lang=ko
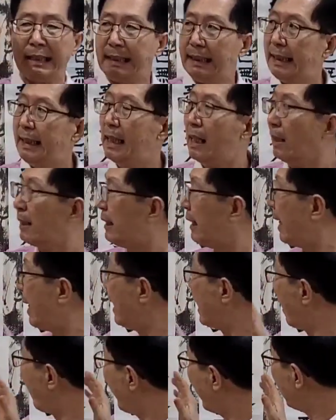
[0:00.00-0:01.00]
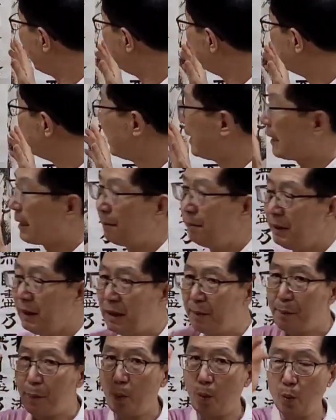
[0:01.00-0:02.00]
이 여기에 나와 있는 지금
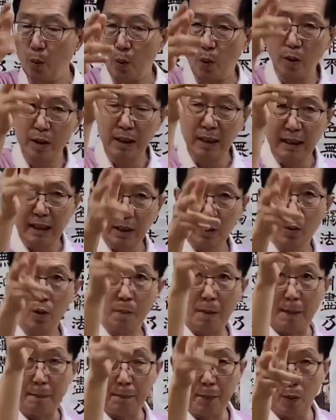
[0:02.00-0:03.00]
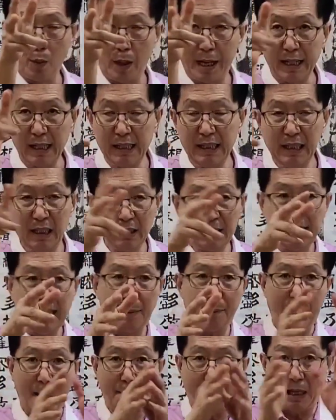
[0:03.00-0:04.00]
이거 보고 느끼고 맛보고 하는
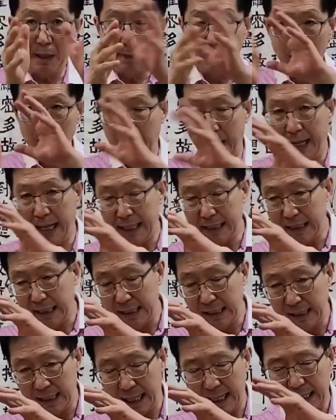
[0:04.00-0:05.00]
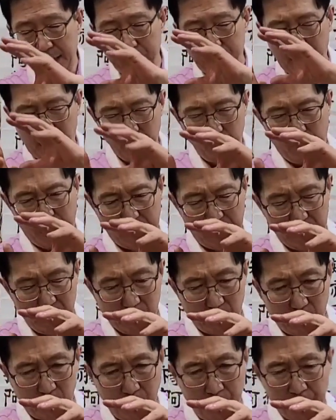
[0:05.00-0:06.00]
여기에 108번뇌가 있는데 이
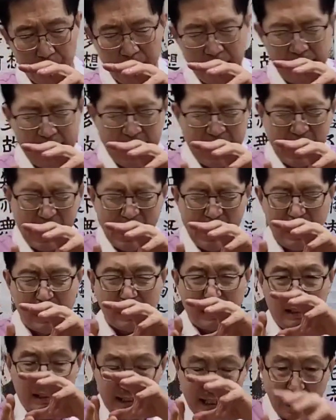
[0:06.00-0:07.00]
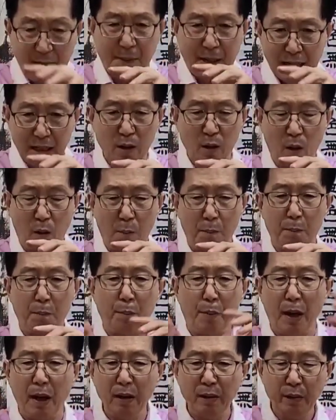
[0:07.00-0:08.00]
번뇌는요.
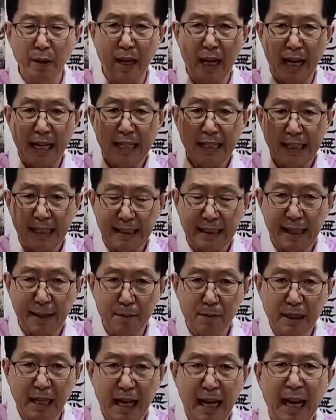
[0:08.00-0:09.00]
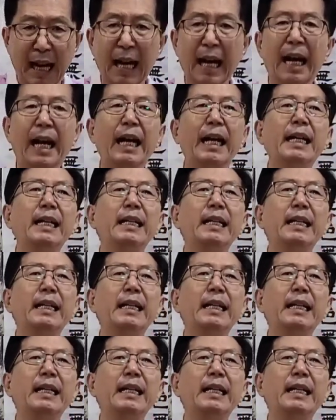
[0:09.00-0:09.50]
그야말로 번뇌가 있기 때문에